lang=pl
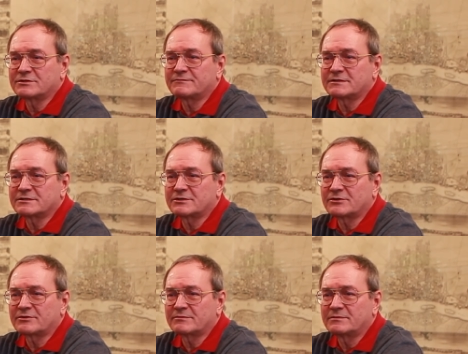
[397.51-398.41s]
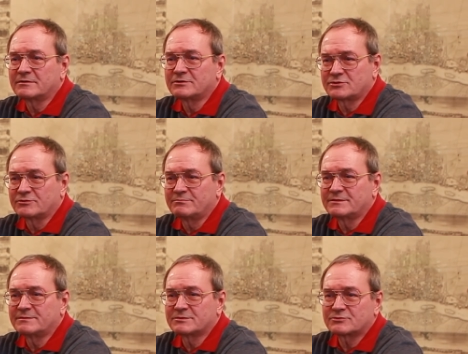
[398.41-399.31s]

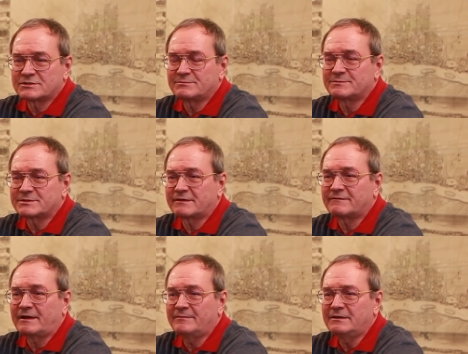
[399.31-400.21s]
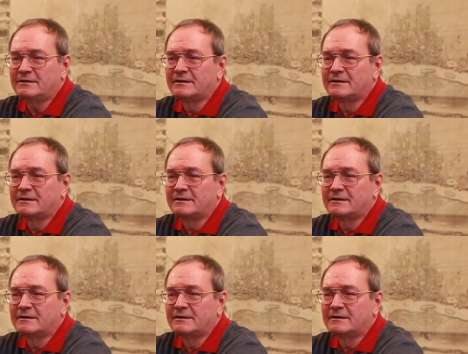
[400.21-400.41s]
97 z różnymi przerwami.